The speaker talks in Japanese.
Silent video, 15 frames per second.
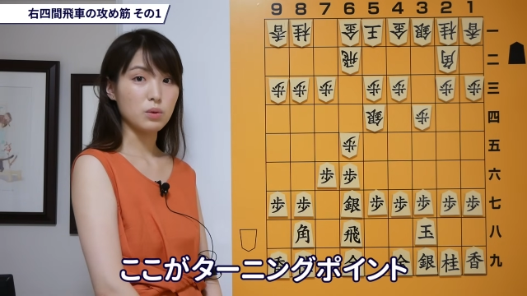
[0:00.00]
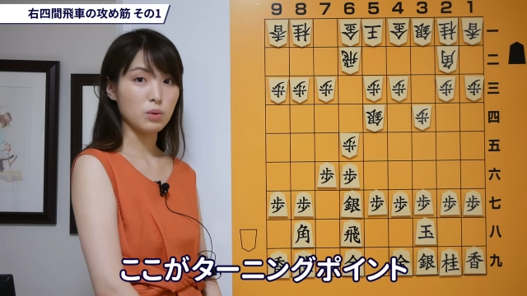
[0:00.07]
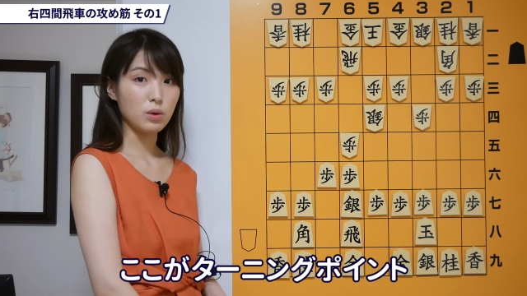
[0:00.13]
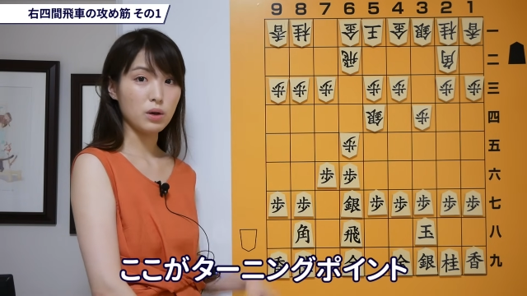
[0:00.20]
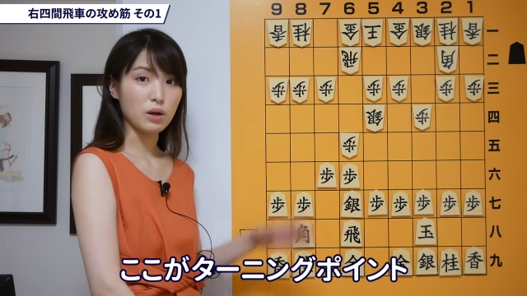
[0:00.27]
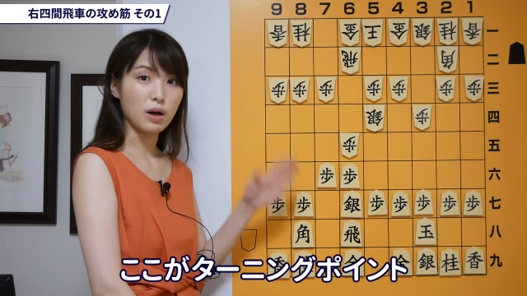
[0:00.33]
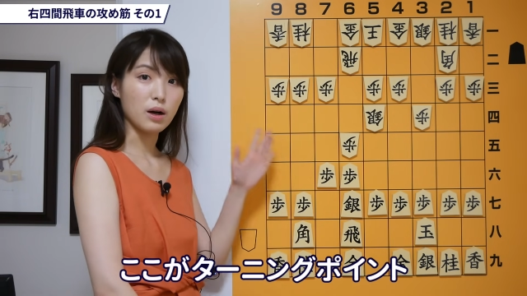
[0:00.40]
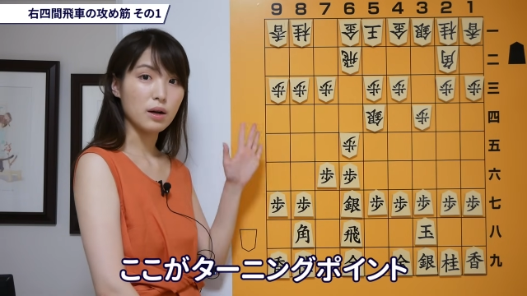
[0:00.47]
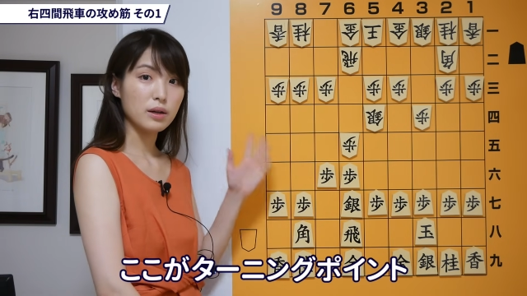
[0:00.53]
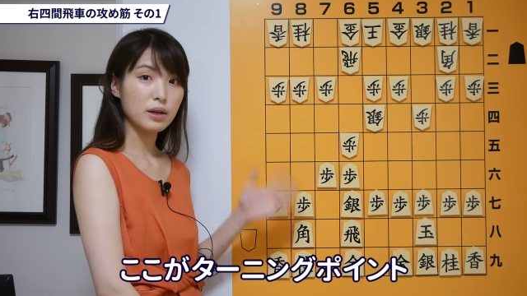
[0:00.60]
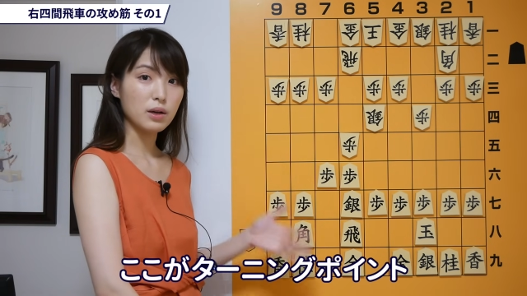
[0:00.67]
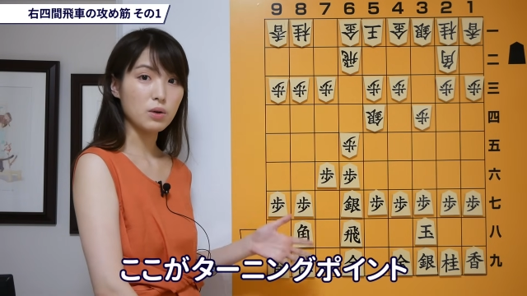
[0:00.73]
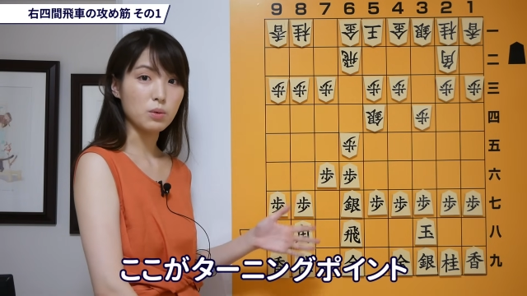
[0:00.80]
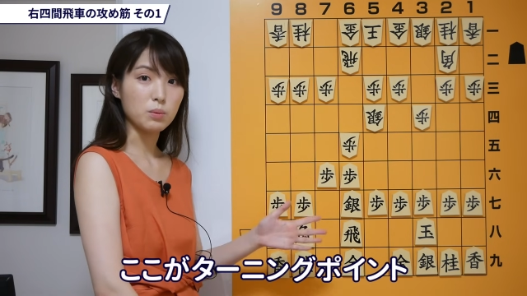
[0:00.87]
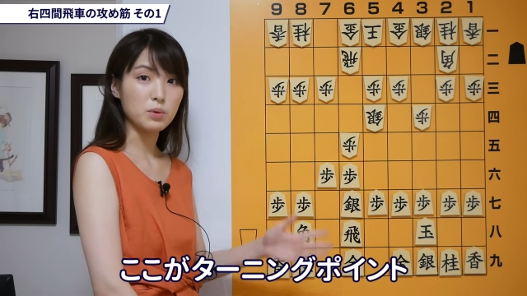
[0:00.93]
どれか
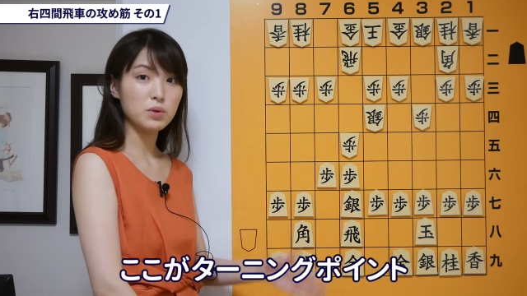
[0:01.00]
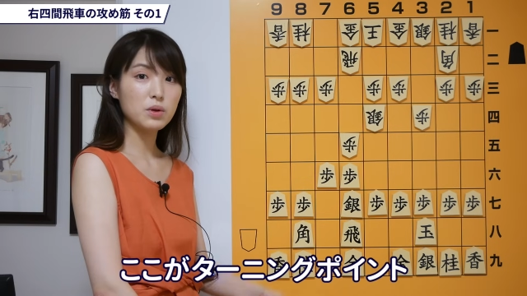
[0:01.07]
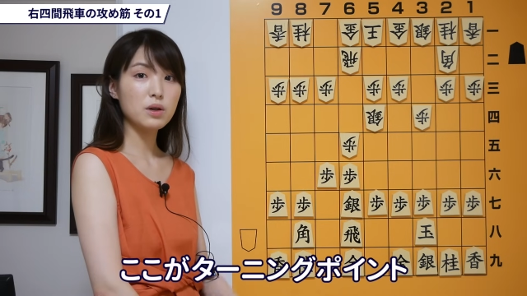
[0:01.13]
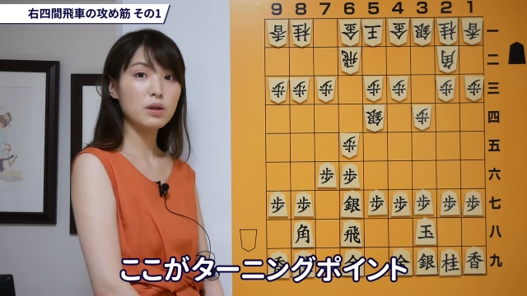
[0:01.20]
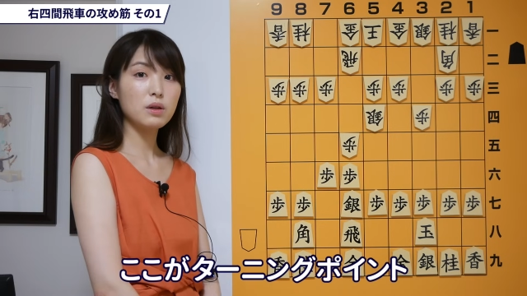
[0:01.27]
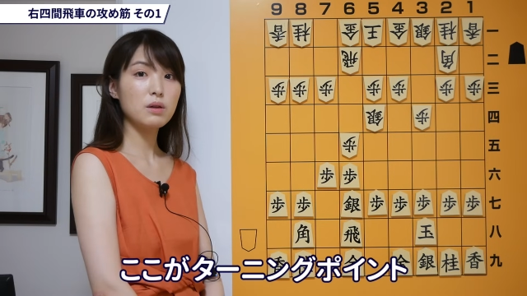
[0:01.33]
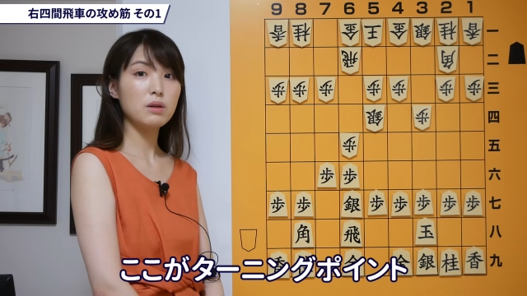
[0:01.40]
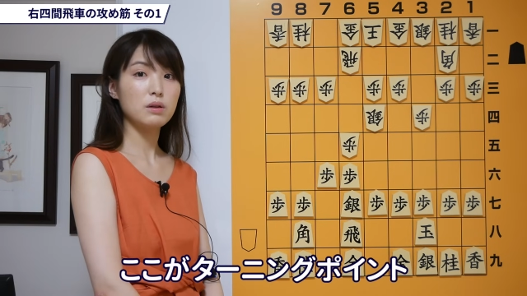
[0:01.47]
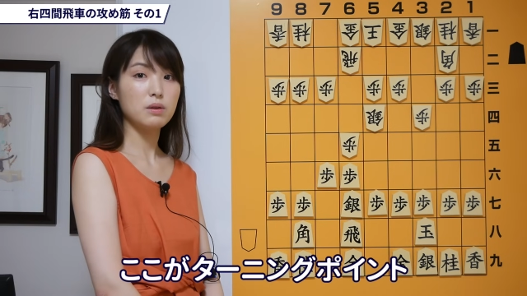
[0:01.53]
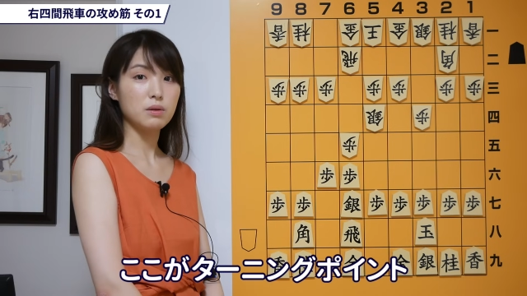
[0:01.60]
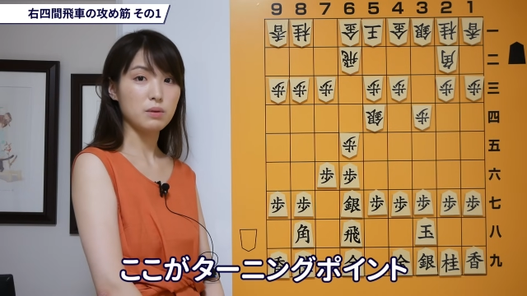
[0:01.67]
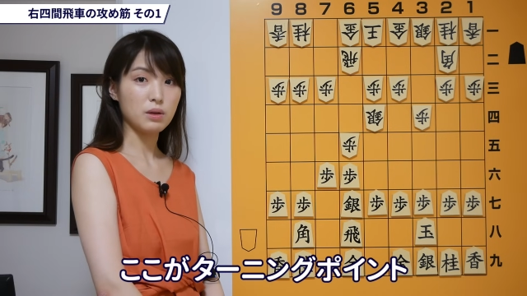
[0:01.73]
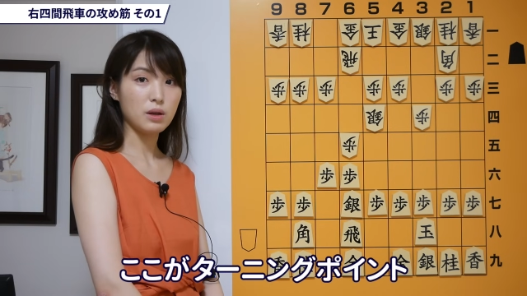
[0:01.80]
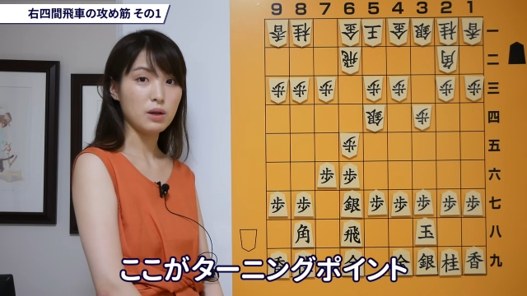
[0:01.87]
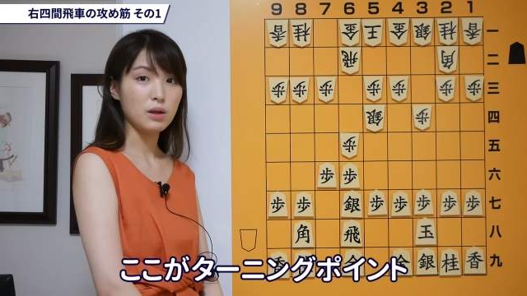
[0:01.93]
結構難しいです
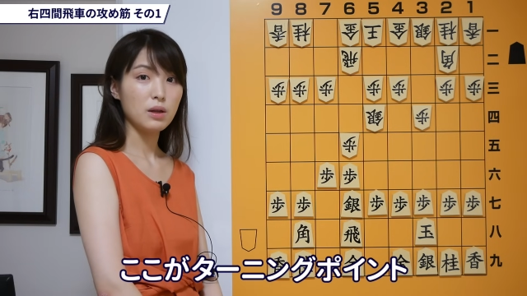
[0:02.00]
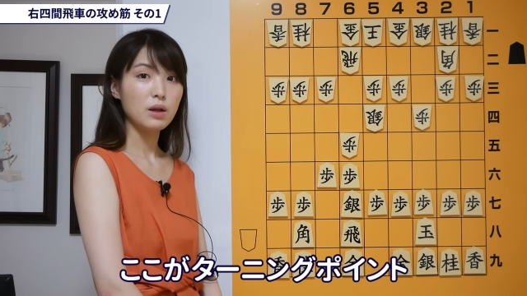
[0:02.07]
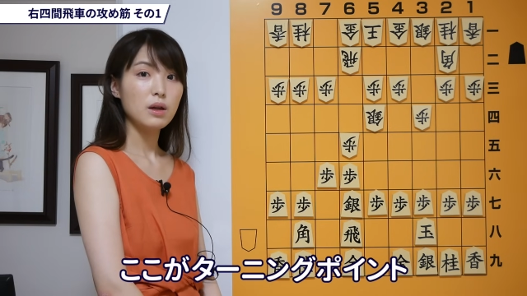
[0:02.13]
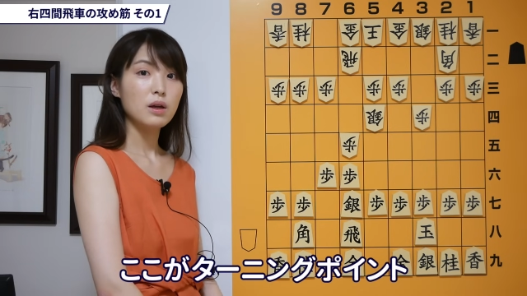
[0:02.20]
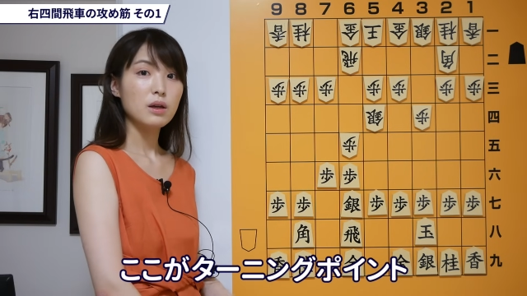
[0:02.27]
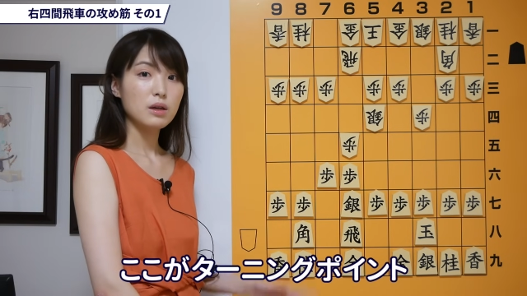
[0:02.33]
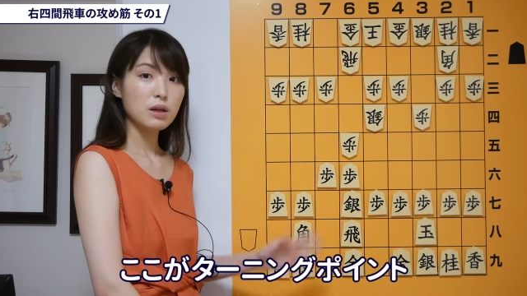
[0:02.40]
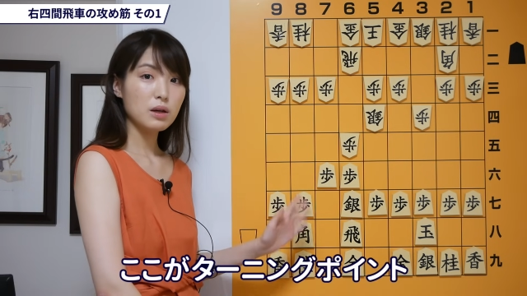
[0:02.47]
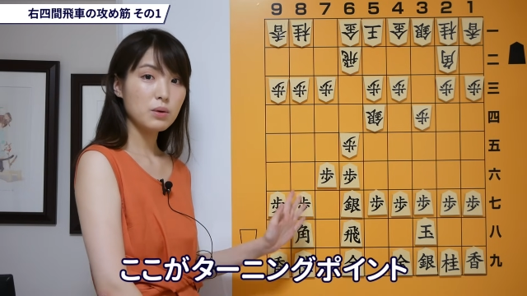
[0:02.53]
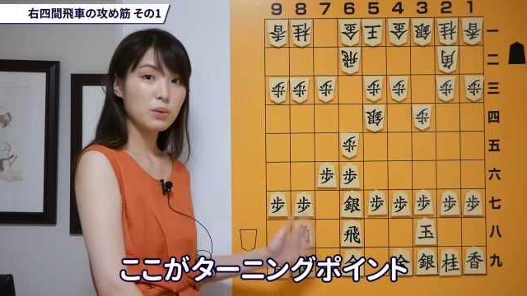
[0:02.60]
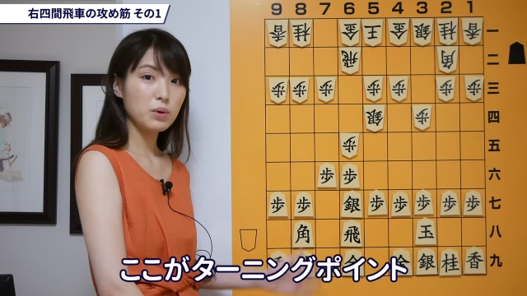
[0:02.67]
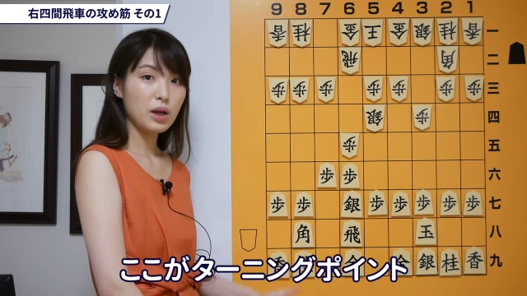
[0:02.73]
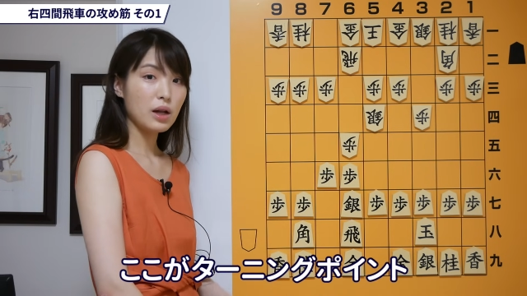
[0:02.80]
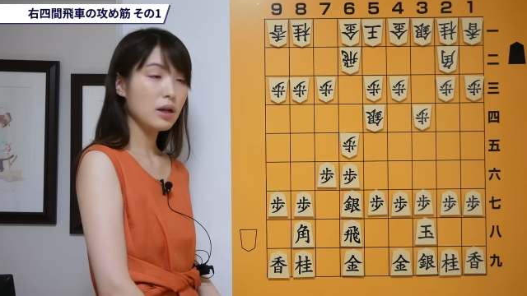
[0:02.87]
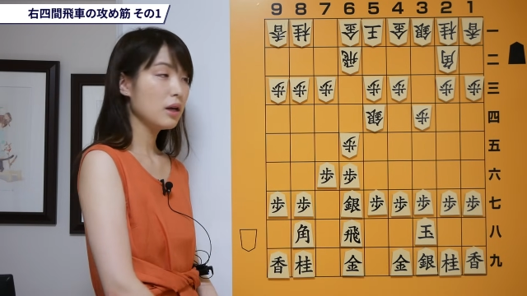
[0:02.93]
よね。結
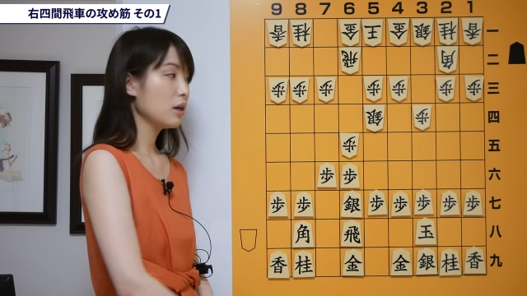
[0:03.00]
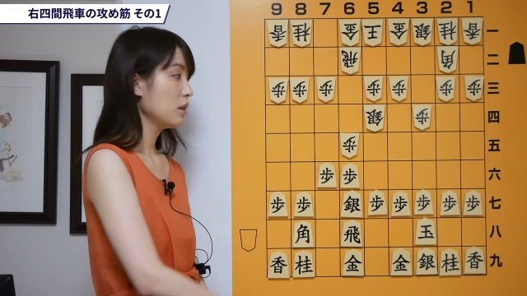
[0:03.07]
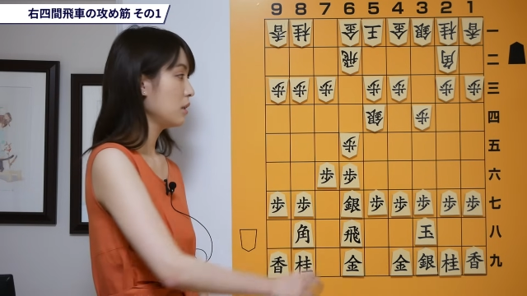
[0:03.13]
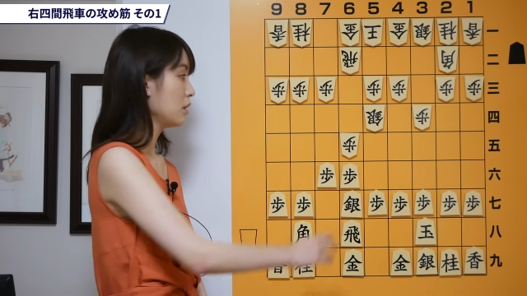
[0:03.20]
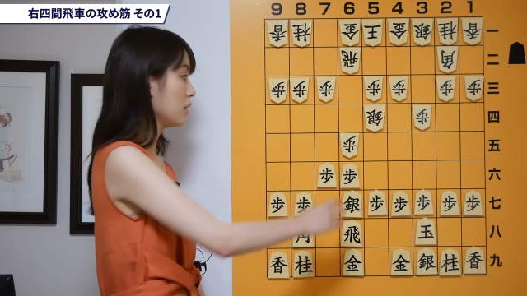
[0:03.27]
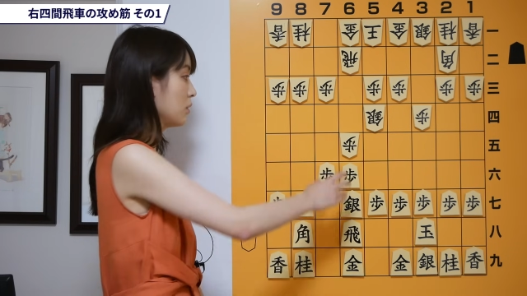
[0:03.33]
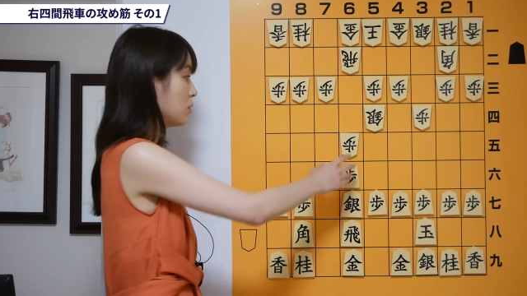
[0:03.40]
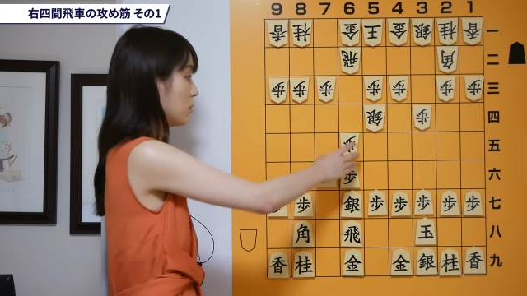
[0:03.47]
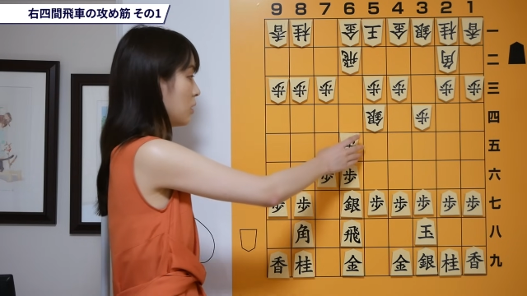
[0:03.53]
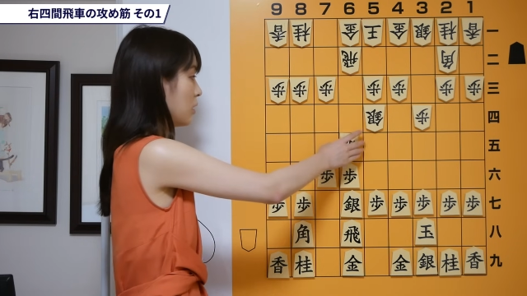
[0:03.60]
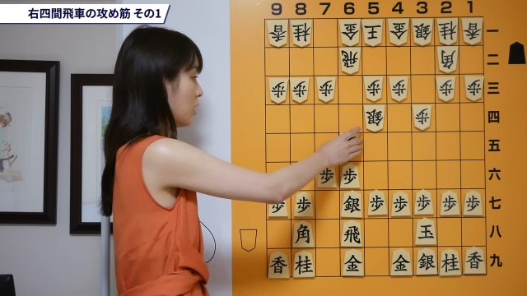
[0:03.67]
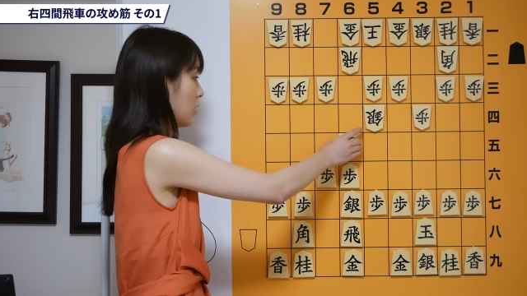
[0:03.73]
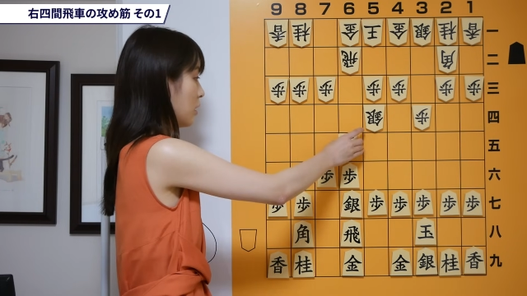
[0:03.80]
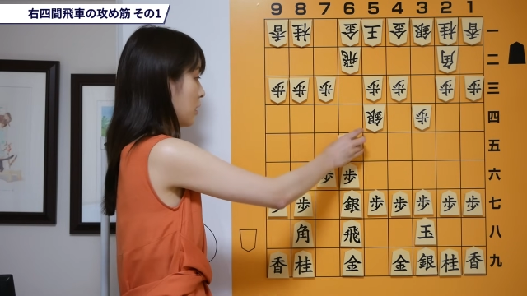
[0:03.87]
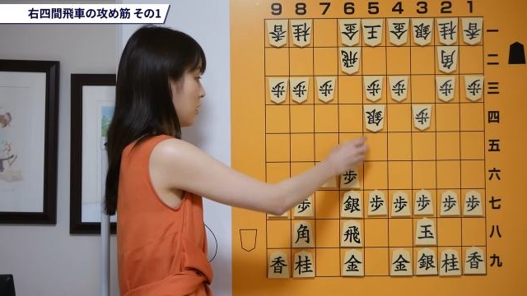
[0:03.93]
構やりがちなの
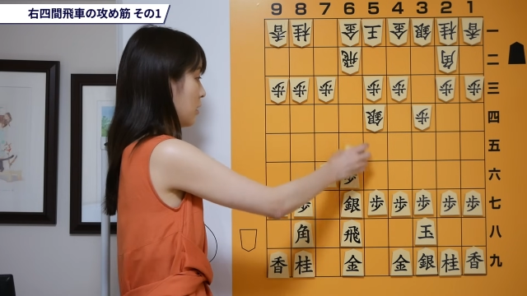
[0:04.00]
が